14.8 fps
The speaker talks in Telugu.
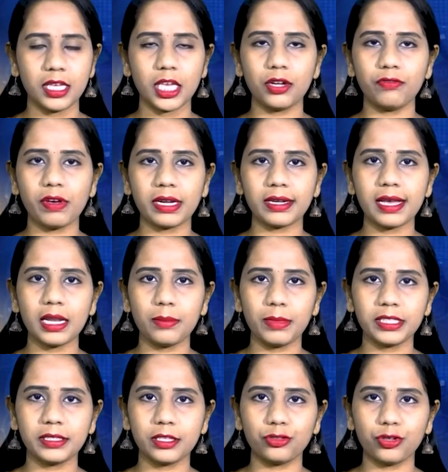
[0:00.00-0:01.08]
ఇరు వర్గాల
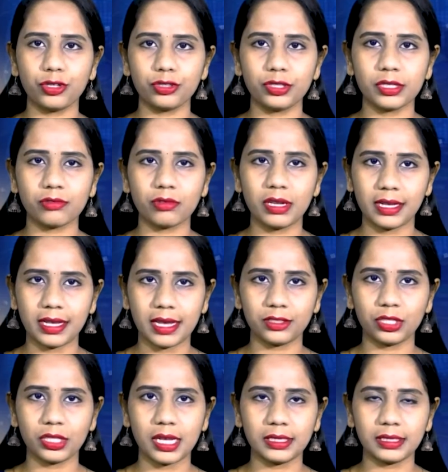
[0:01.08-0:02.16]
మధ్య చోటు చేసుకున్న
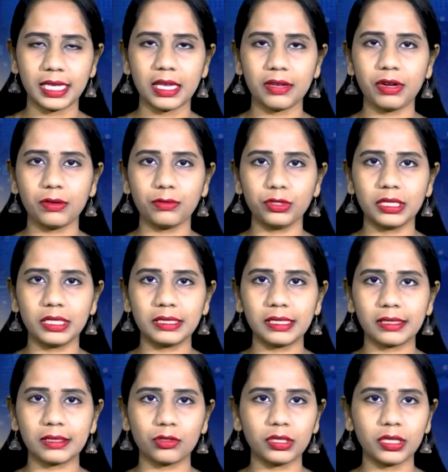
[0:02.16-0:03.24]
ఘర్షణ తీవ్ర
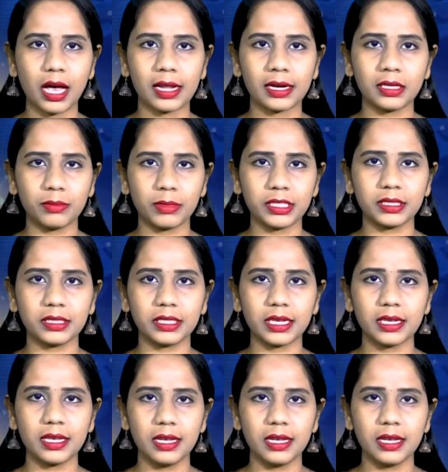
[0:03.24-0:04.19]
ఉద్రిక్తతకు కారణమయ్యింది